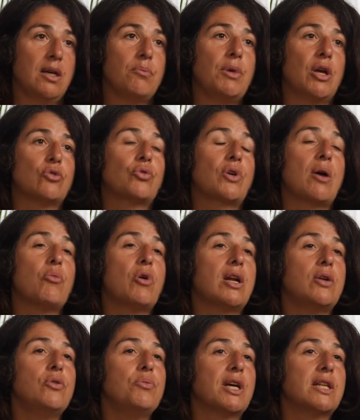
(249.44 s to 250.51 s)
Mais en tout cas, moi,
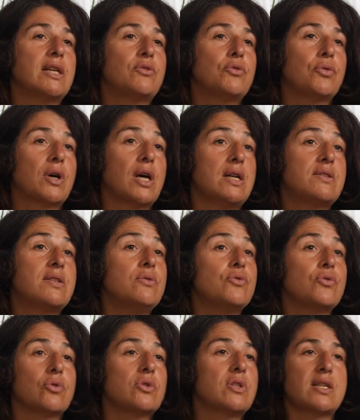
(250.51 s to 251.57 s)
la lumière naturelle, c'est une
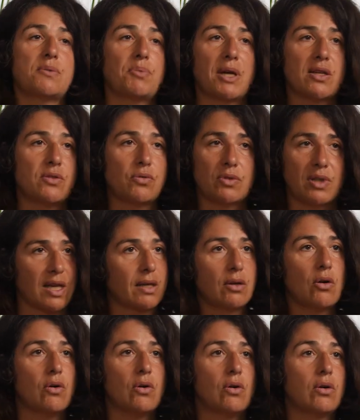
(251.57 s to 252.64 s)
source d'inspiration très
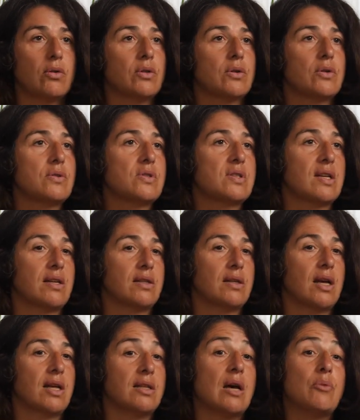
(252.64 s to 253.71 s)
grande, euh, c'est
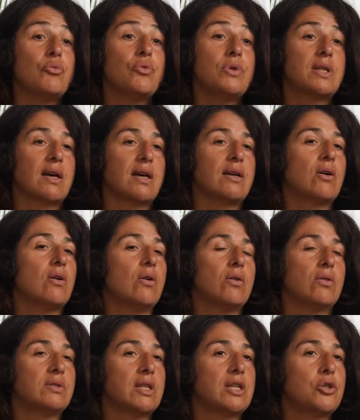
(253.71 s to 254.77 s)
un, appui très
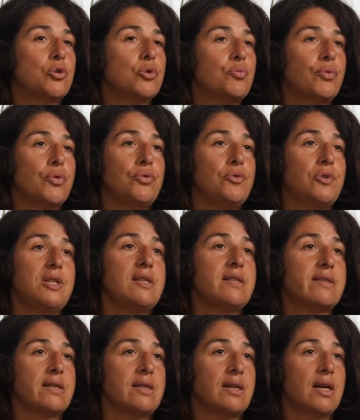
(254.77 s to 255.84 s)
grand. Dès que je peux
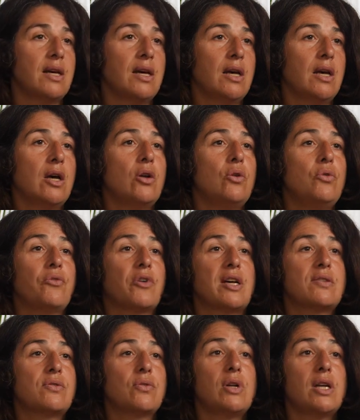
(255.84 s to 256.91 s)
utiliser le vrai
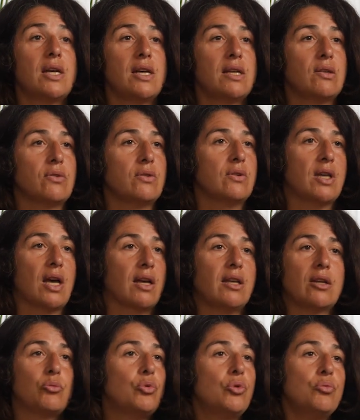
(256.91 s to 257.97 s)
soleil, euh, il n'y a
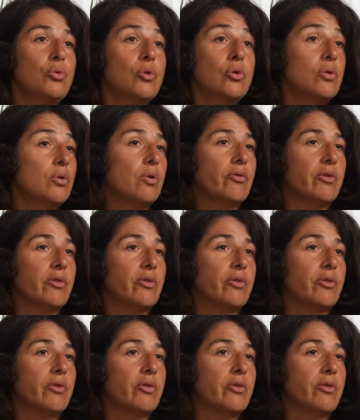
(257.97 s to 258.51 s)
rien de plus beau.